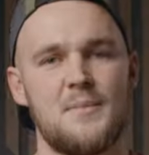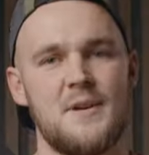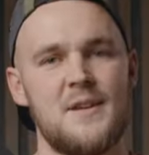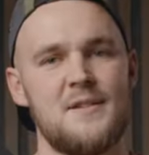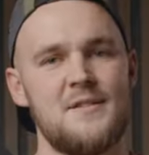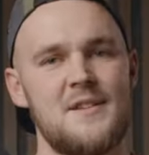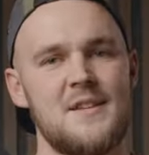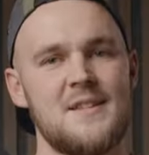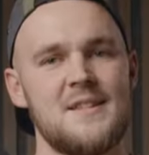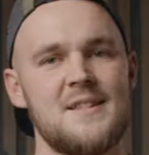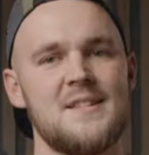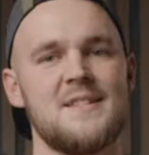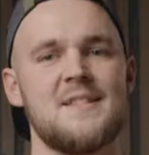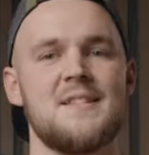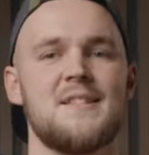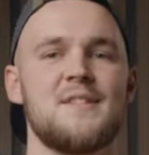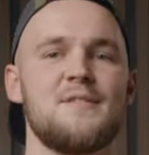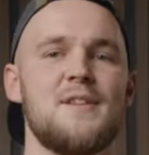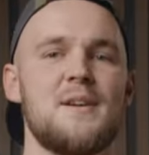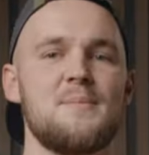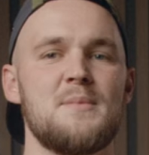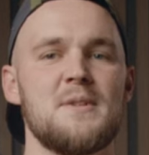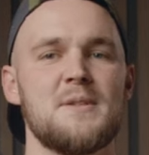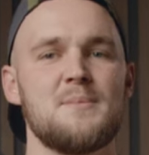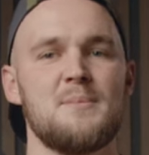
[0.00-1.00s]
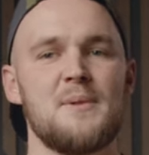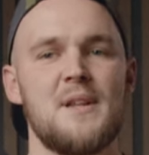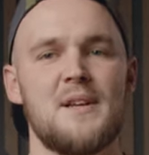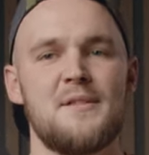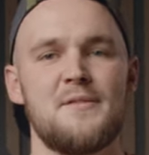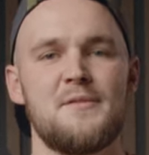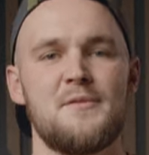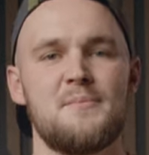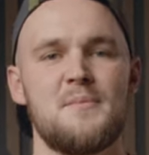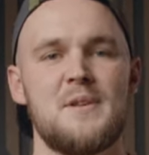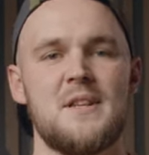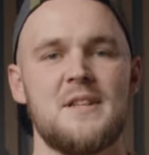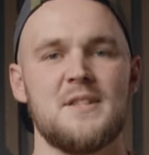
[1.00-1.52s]
Привет, с вами
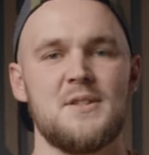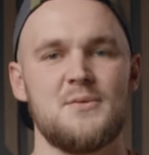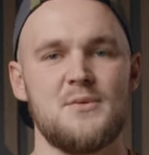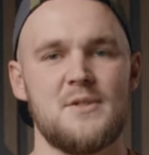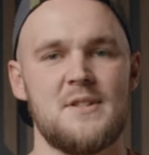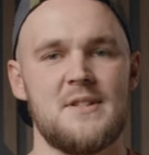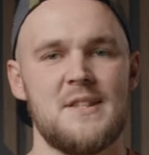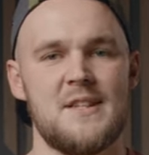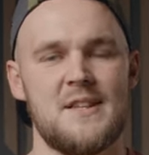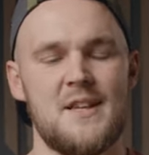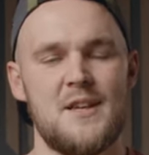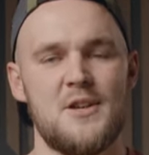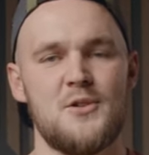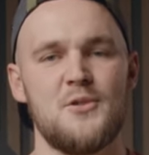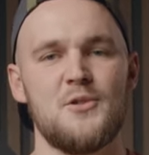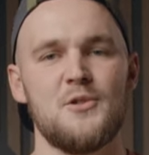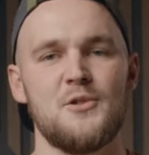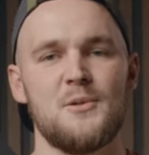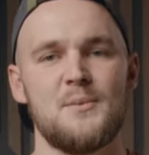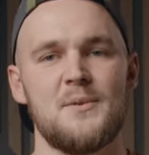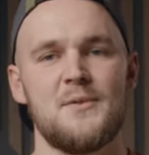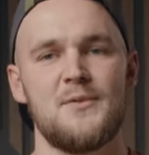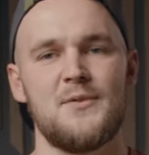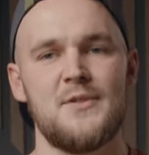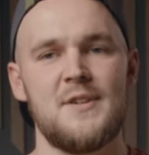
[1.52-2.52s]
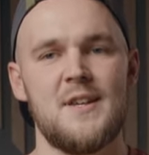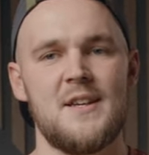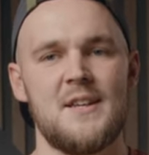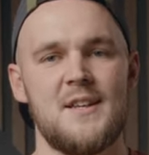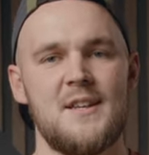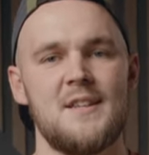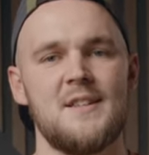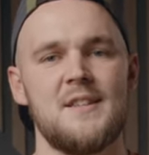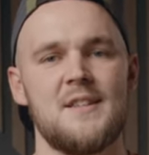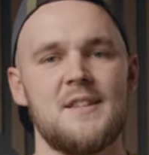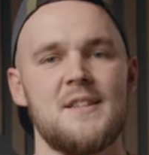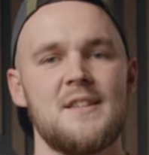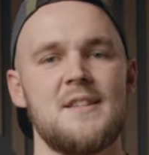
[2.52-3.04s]
Сплав, меня зовут Сергей Голубев, я
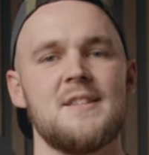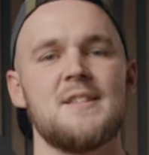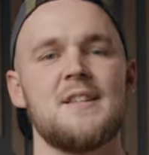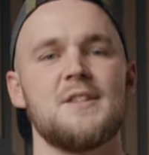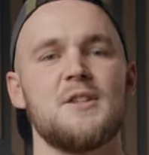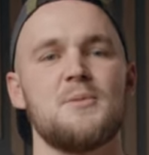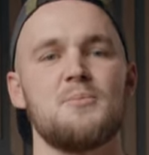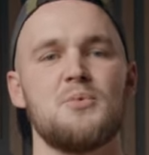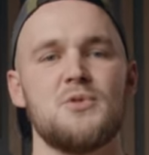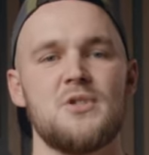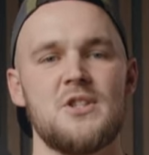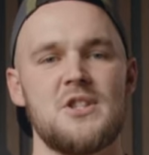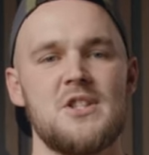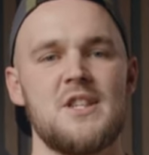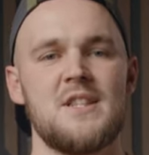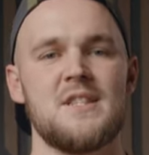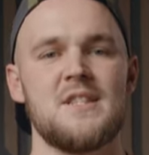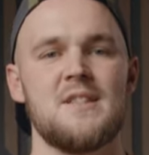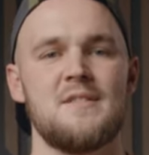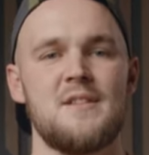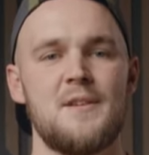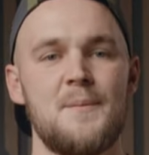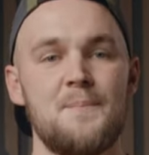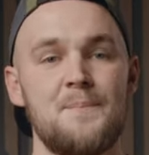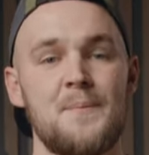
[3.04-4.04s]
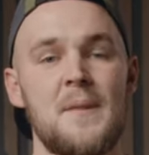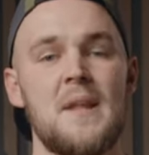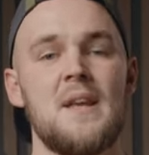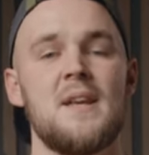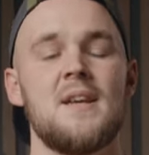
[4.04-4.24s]
гид, организатор путешествий.